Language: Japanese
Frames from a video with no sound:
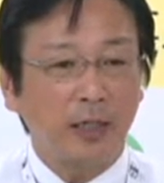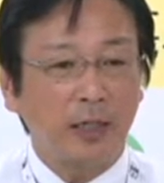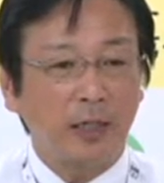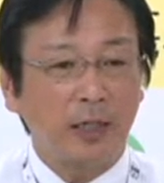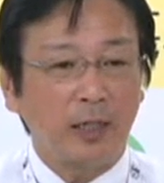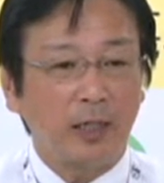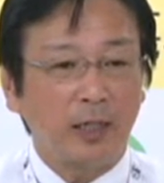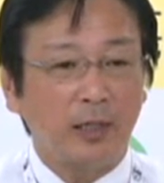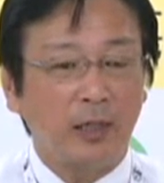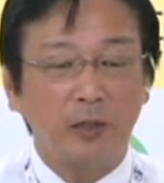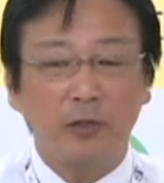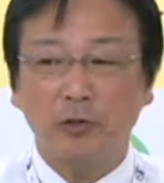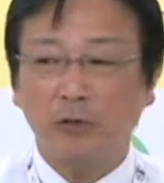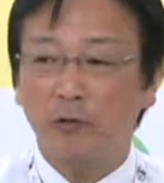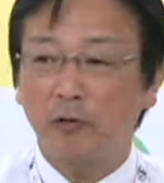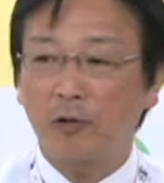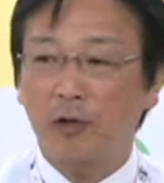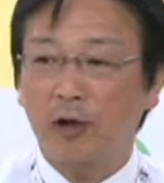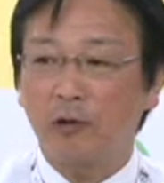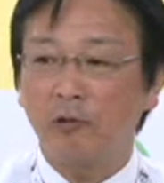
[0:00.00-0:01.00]
えー、品
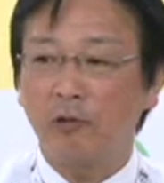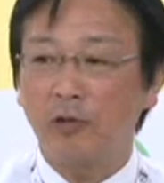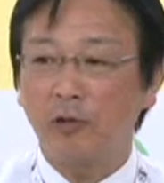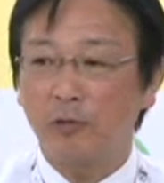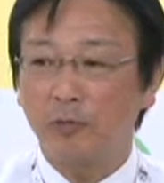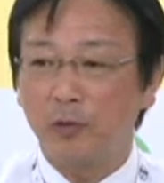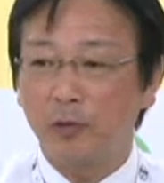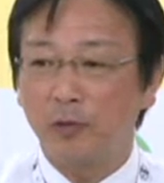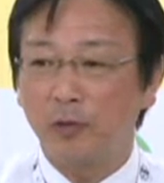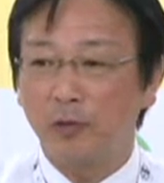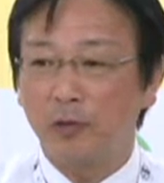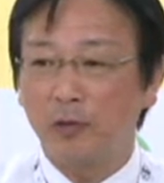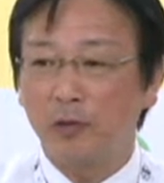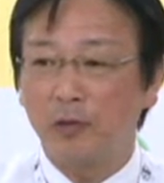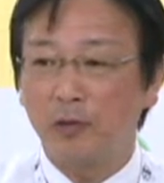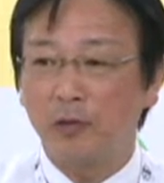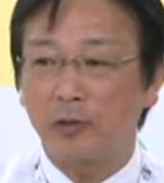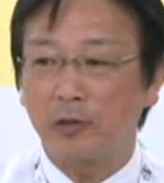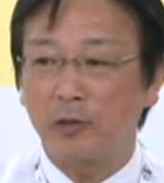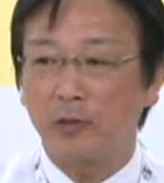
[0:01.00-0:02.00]
縮を買うよりも
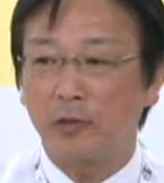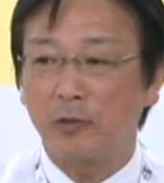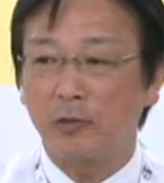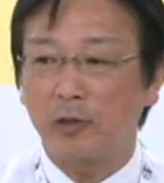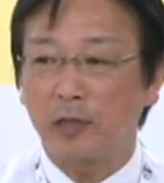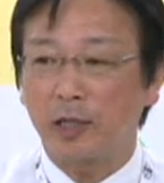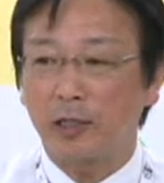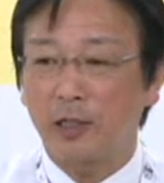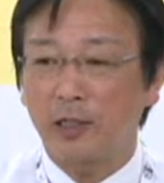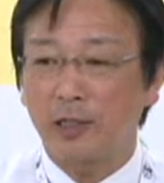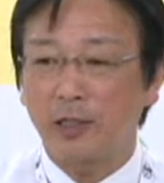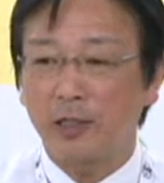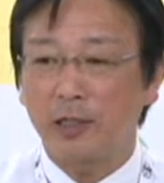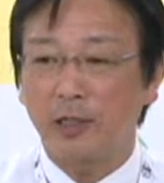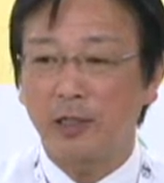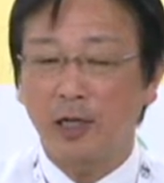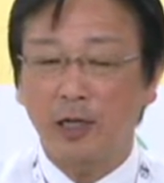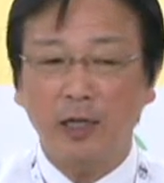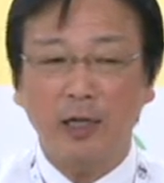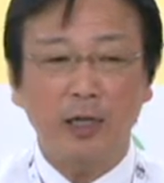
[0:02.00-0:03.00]
そういう
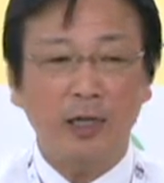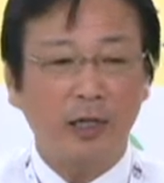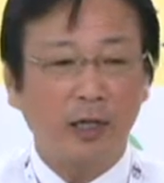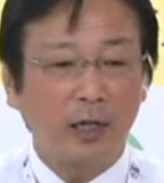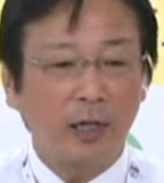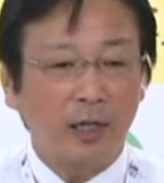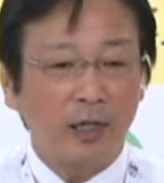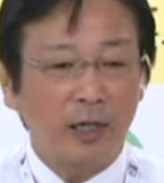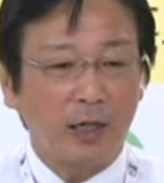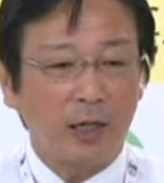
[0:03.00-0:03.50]
形で、